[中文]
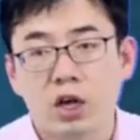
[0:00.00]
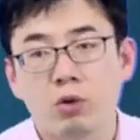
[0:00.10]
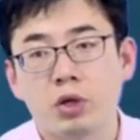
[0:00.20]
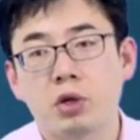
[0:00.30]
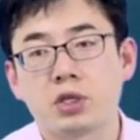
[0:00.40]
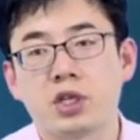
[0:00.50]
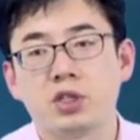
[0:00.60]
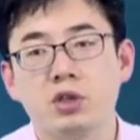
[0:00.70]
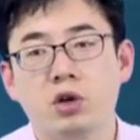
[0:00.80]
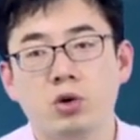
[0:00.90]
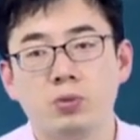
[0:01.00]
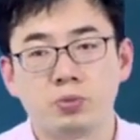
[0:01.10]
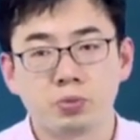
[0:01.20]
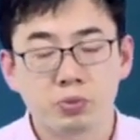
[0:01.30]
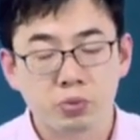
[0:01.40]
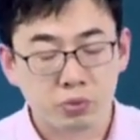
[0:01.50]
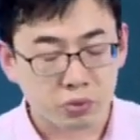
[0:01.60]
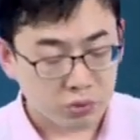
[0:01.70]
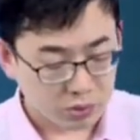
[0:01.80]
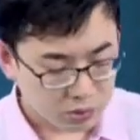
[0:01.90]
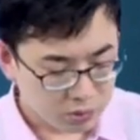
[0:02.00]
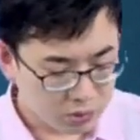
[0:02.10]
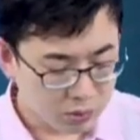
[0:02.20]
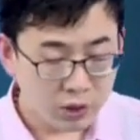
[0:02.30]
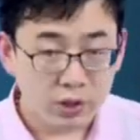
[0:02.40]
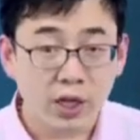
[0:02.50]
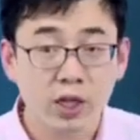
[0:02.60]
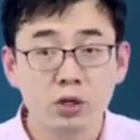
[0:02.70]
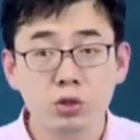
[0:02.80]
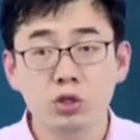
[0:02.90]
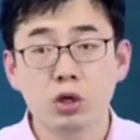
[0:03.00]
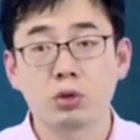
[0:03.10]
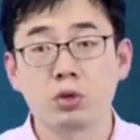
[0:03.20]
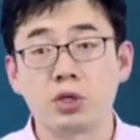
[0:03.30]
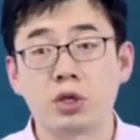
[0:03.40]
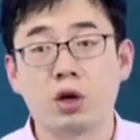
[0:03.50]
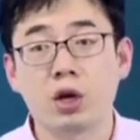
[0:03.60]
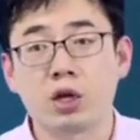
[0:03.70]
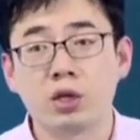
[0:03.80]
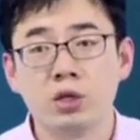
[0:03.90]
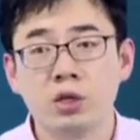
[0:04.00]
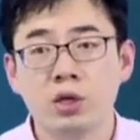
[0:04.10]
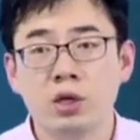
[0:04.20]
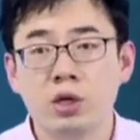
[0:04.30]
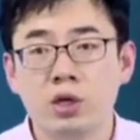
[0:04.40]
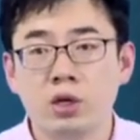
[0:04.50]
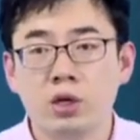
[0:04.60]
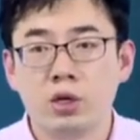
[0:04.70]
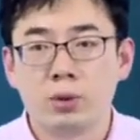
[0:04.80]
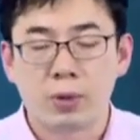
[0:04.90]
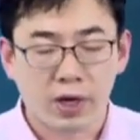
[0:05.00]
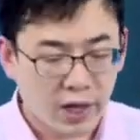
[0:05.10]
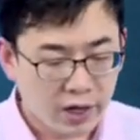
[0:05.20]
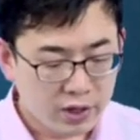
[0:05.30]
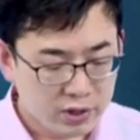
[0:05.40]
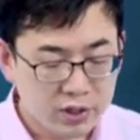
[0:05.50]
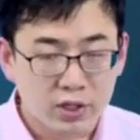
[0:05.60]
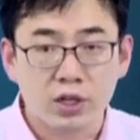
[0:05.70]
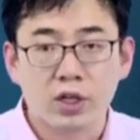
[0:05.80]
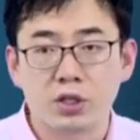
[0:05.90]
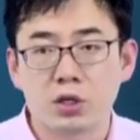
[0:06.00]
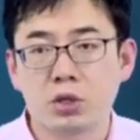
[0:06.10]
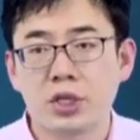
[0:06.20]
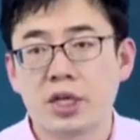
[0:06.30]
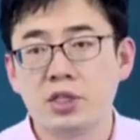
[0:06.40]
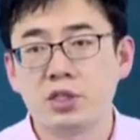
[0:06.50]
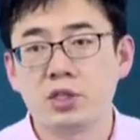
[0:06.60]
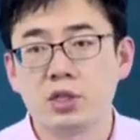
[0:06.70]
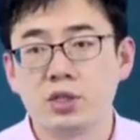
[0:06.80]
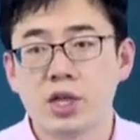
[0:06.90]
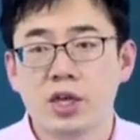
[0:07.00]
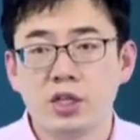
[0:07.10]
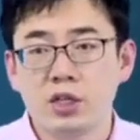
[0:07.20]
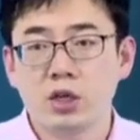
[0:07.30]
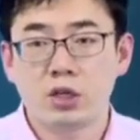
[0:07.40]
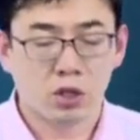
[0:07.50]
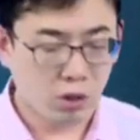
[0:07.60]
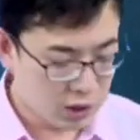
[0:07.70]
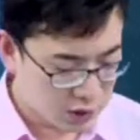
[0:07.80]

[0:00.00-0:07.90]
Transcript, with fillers: 产过了一段时间之后，大家的效率都提高了，本来一个人可以操作一台机器，现在一个人可以操作